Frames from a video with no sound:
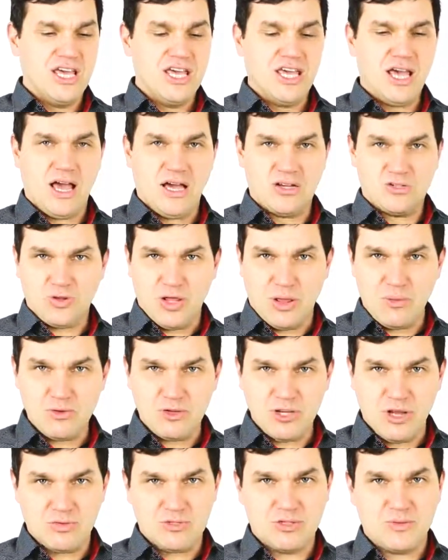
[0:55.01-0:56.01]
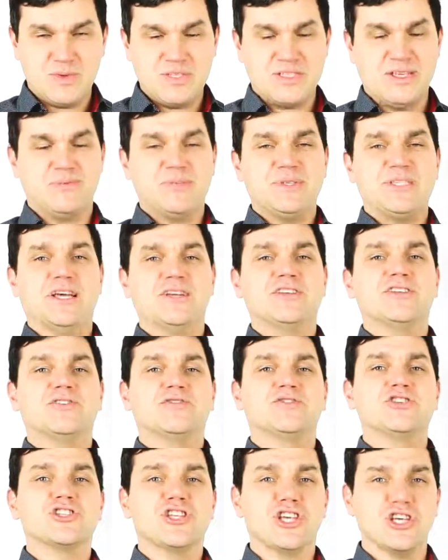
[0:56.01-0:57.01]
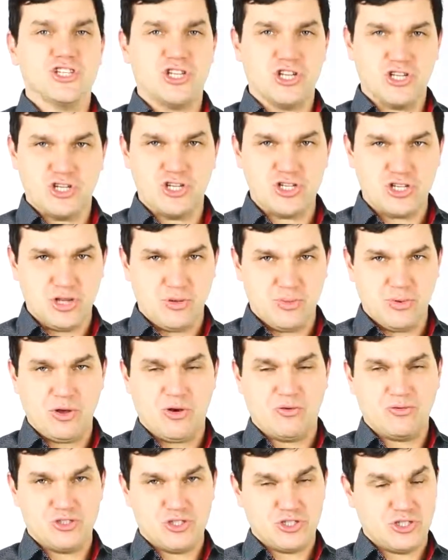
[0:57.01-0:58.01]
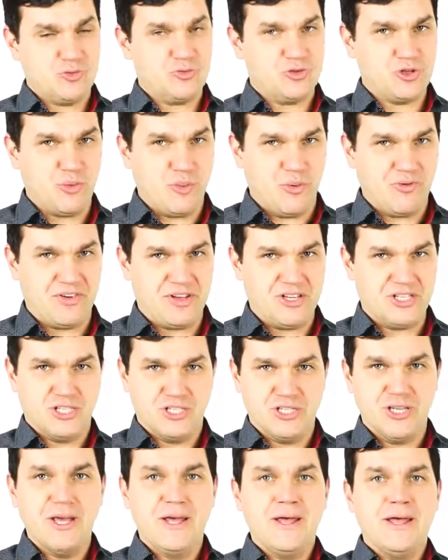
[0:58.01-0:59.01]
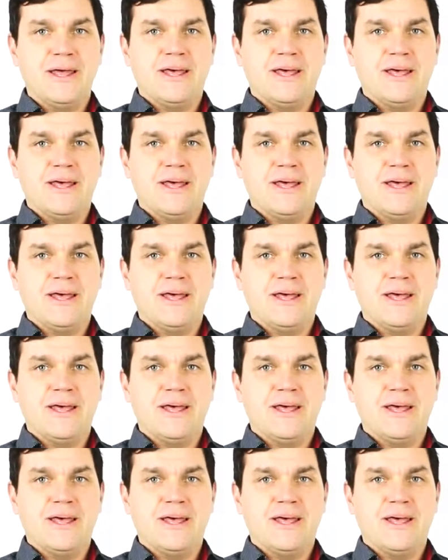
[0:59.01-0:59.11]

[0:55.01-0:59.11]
Ja aż tutaj musiałem sobie zapisać te wszystkie rzeczy, żeby o wszystkim Ci opowiedzieć.